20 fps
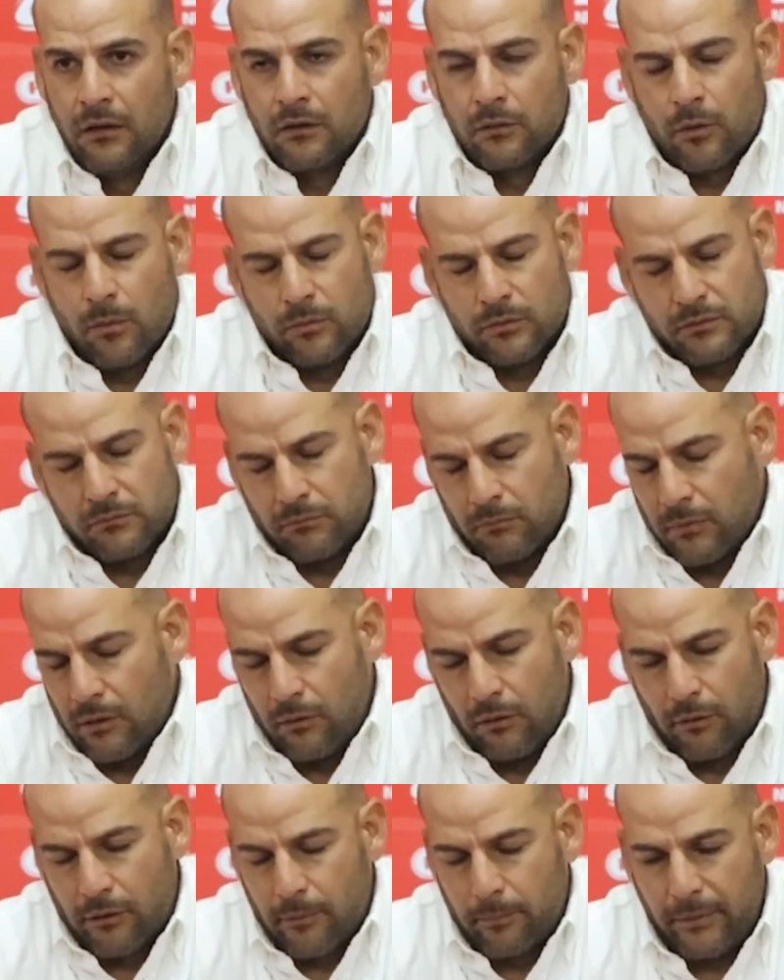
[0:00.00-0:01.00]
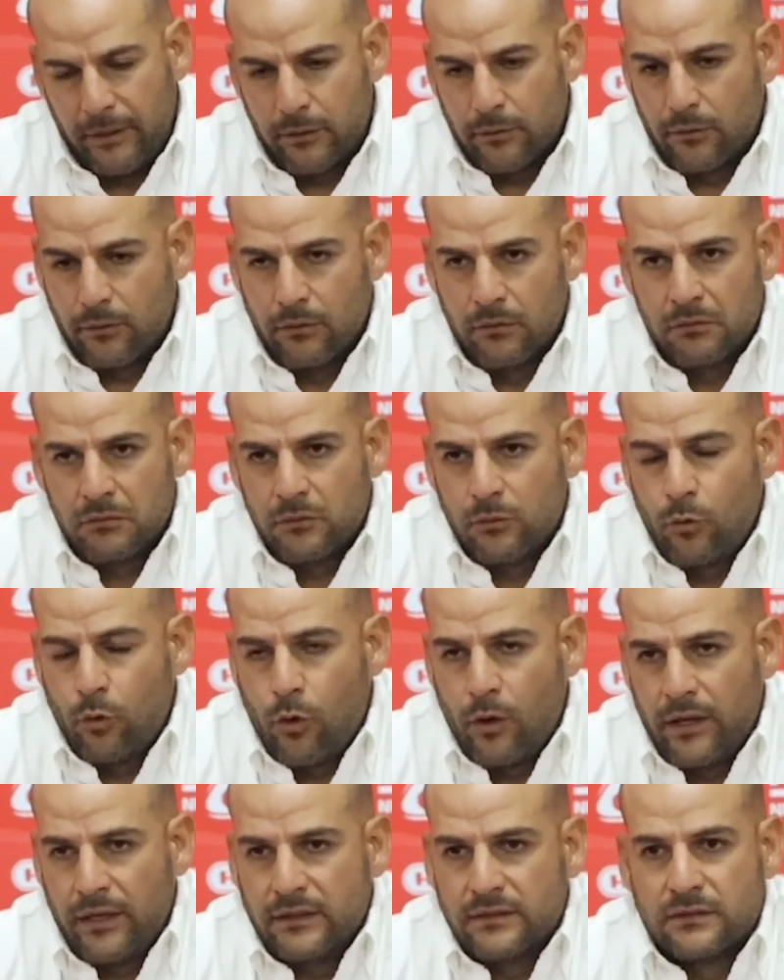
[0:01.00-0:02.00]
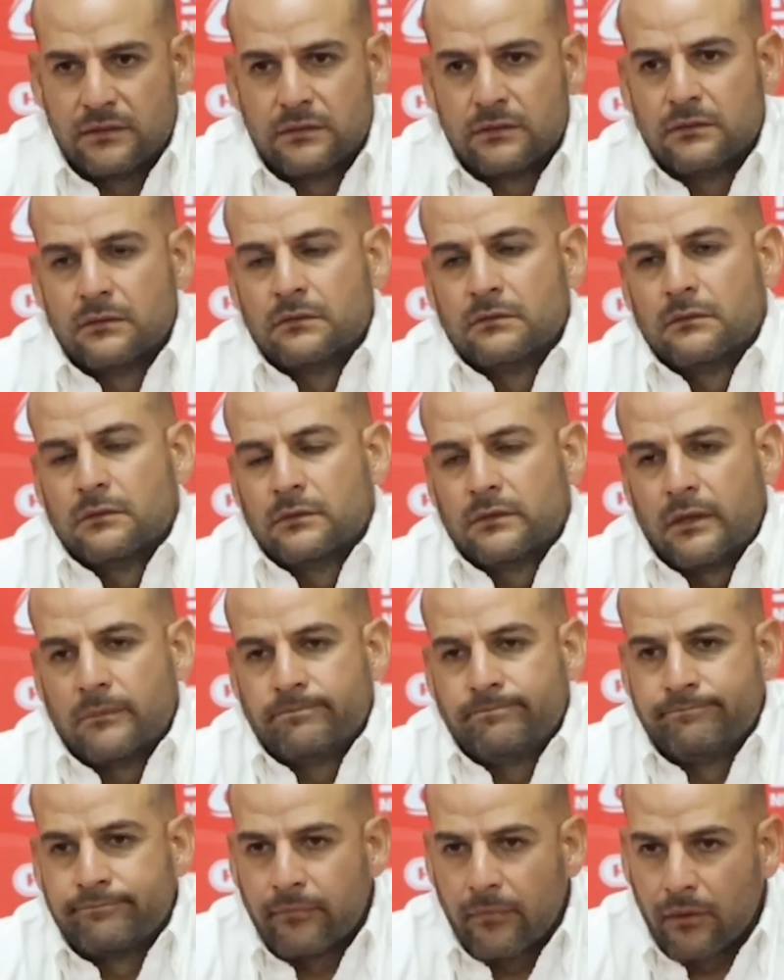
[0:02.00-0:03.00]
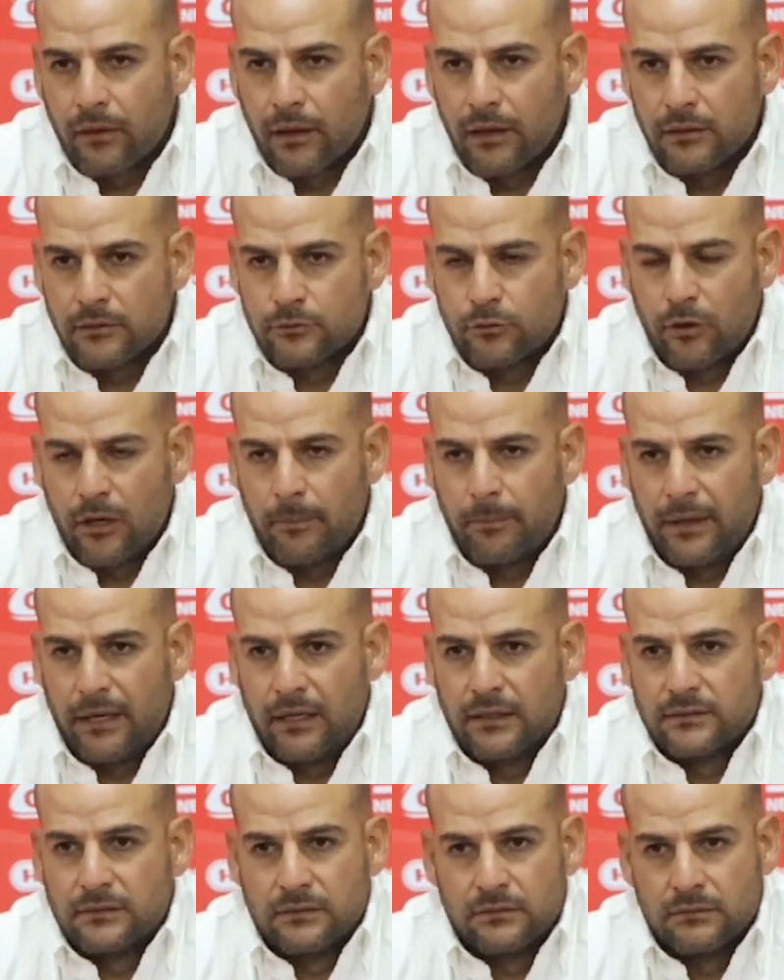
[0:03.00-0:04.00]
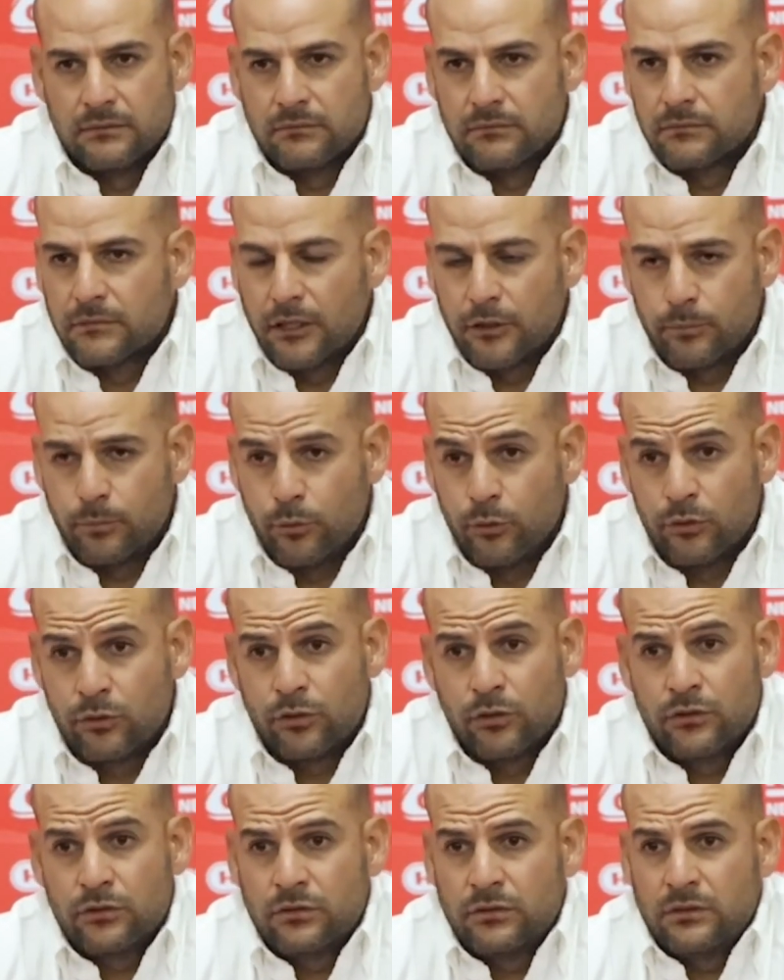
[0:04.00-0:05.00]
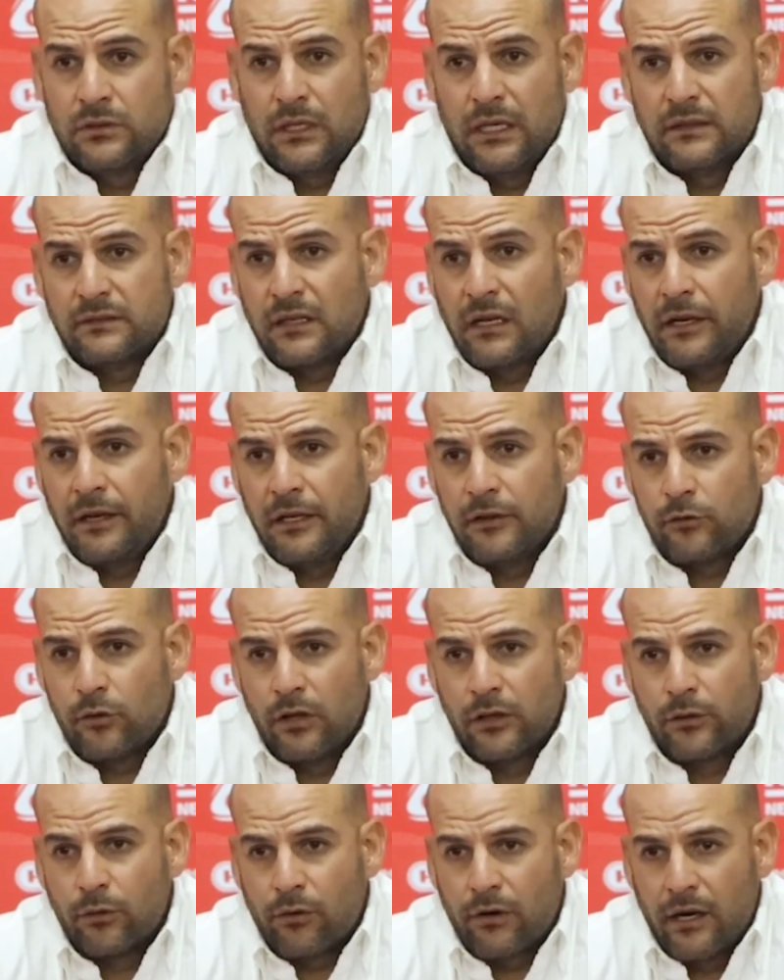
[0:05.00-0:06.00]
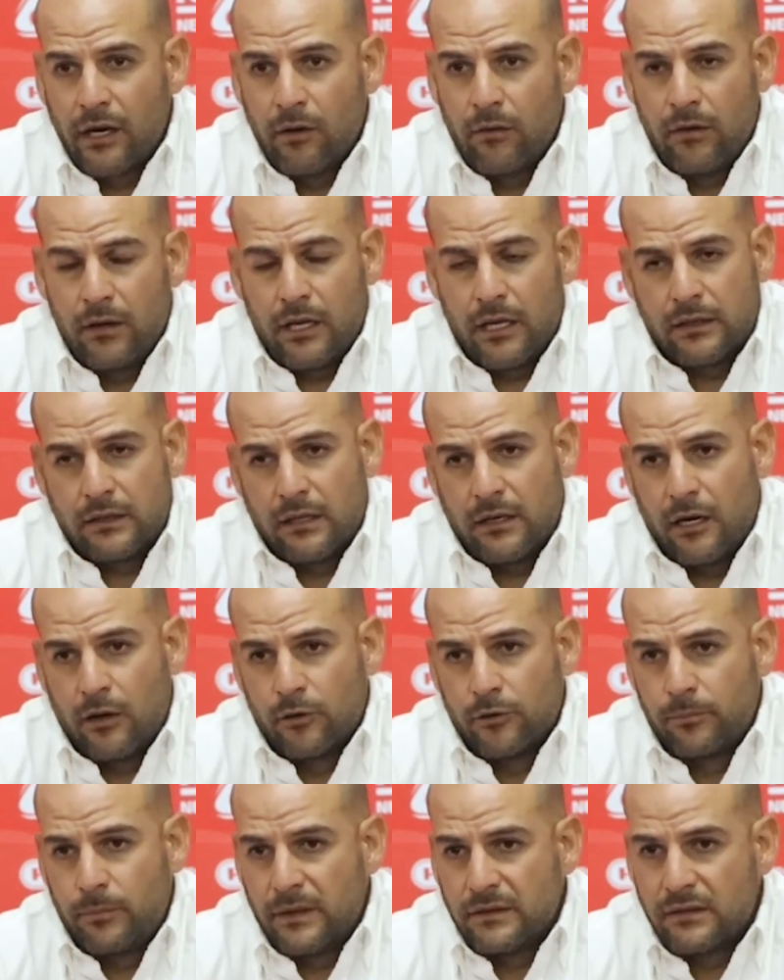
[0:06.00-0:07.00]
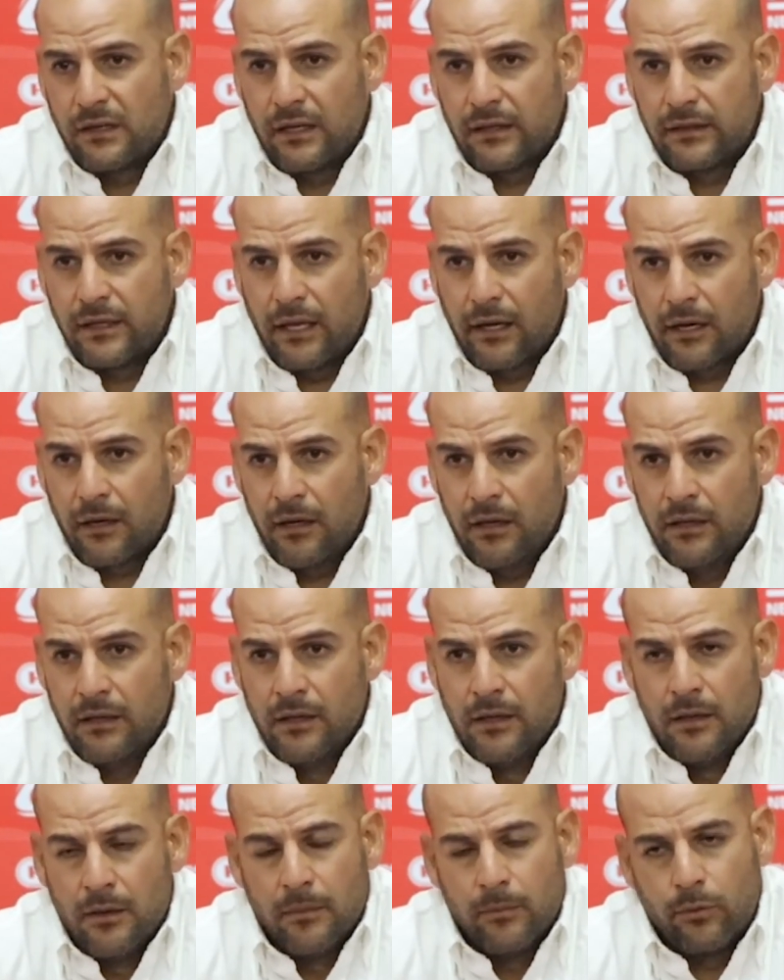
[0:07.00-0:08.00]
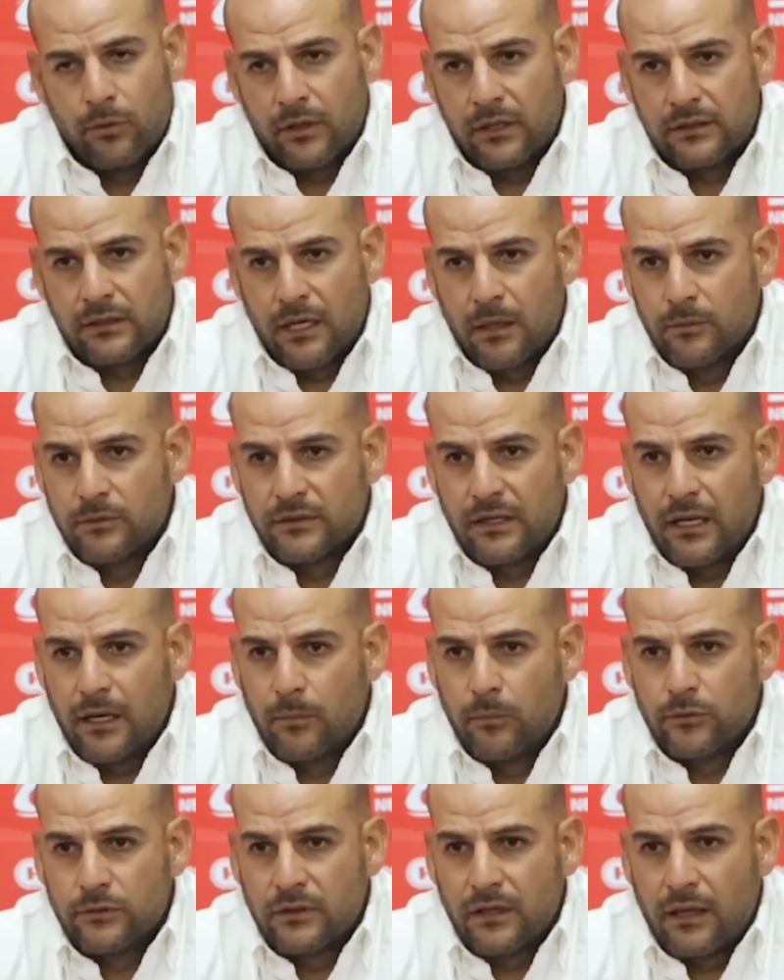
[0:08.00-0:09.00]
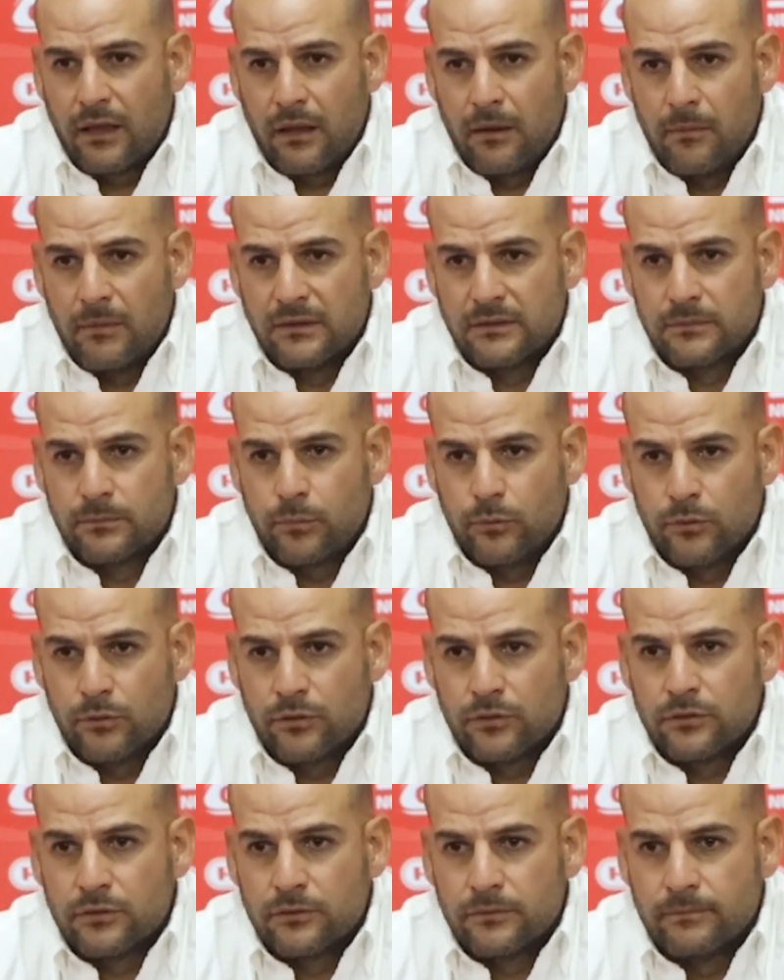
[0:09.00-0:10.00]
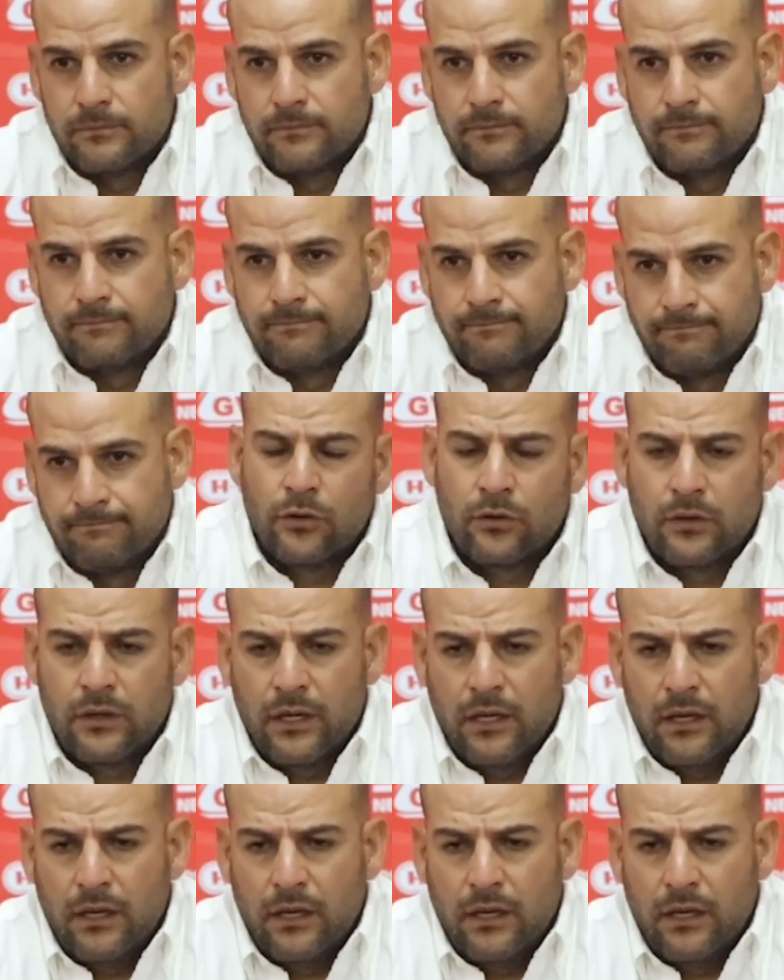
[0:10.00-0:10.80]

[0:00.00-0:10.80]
Como lo repito, no, no es, son apenas tres puntos y es el inicio del torneo, hay que tener los pies en la tierra porque tenemos que ir en búsqueda de más puntos. Yo creo